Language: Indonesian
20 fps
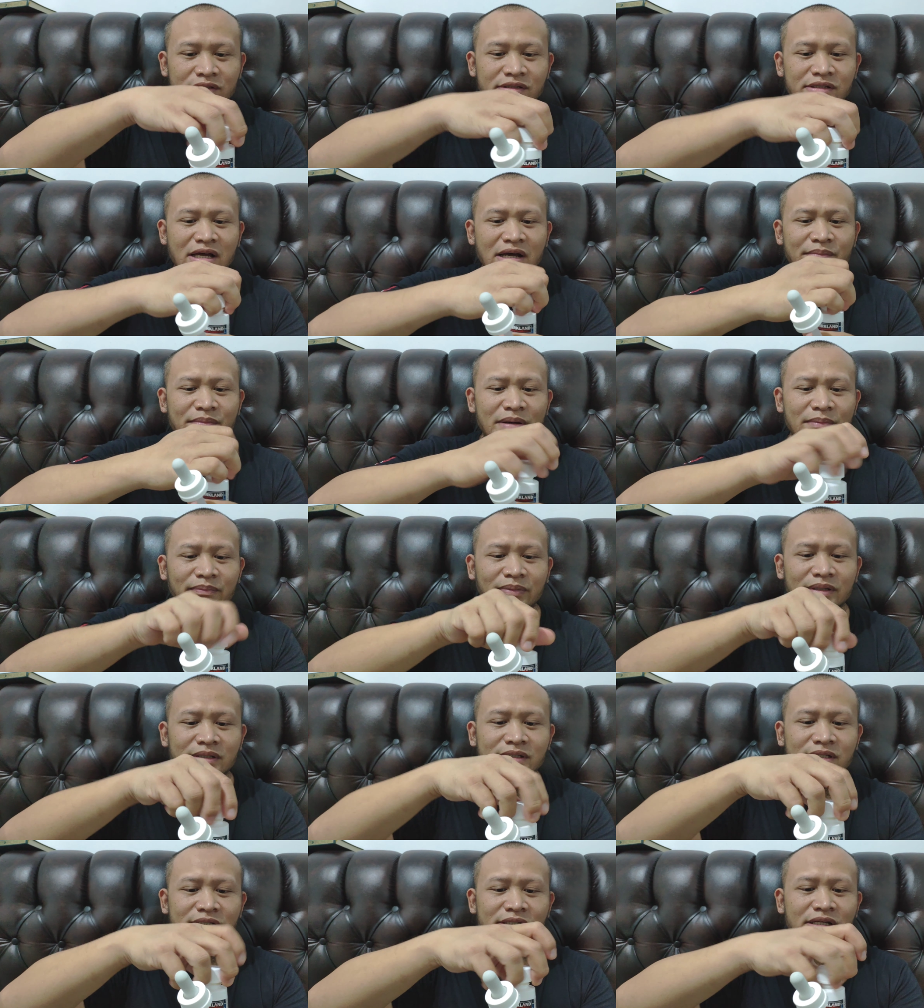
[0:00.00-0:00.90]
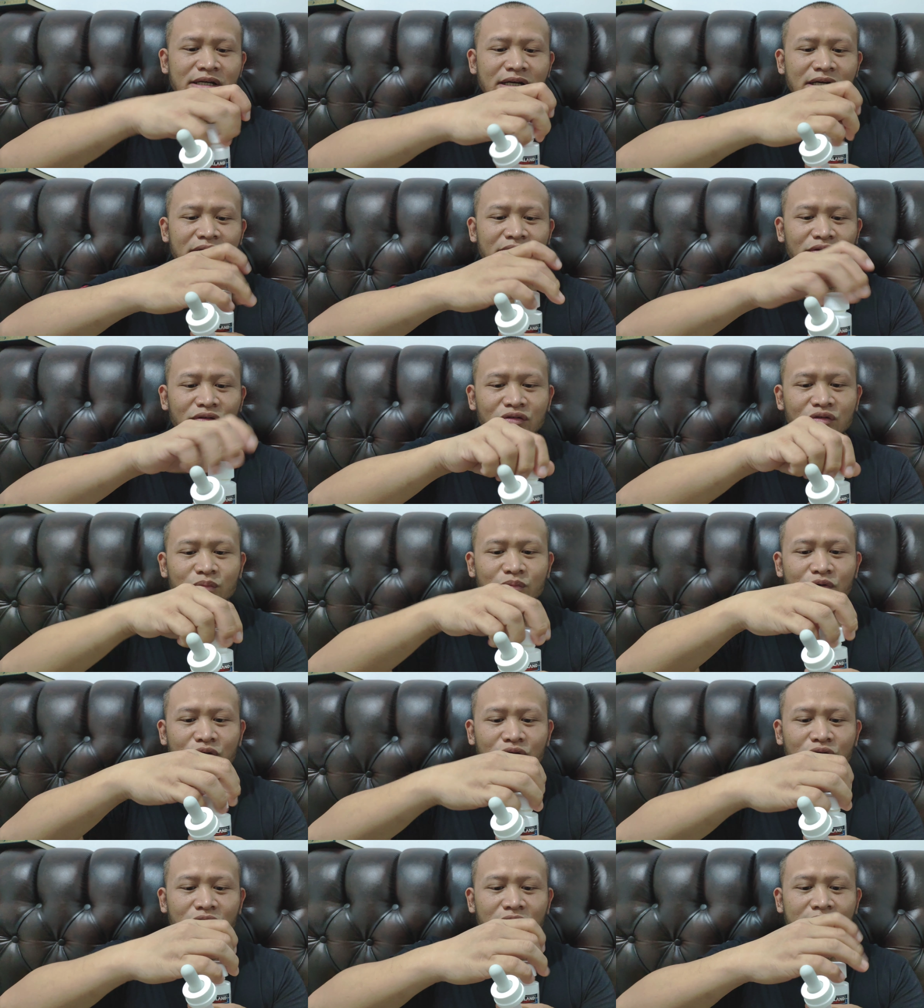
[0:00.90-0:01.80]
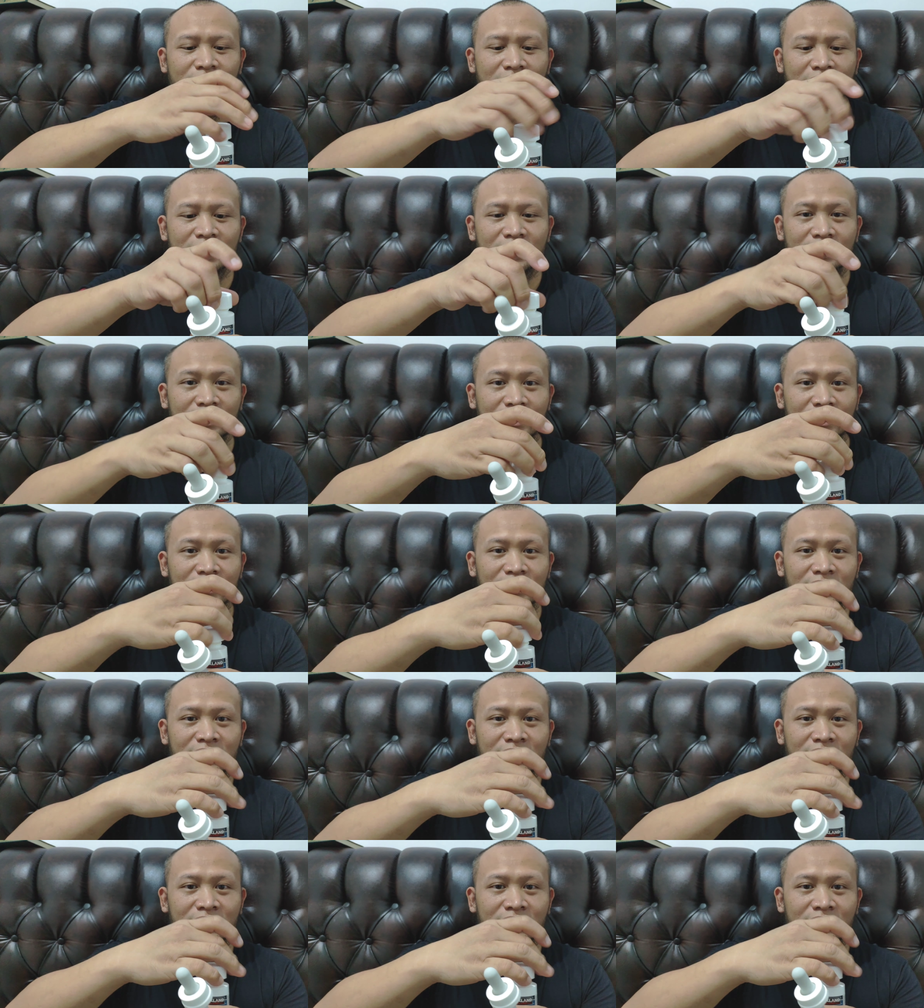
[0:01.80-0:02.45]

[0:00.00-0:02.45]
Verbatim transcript: sama persis dengan tutup botol yang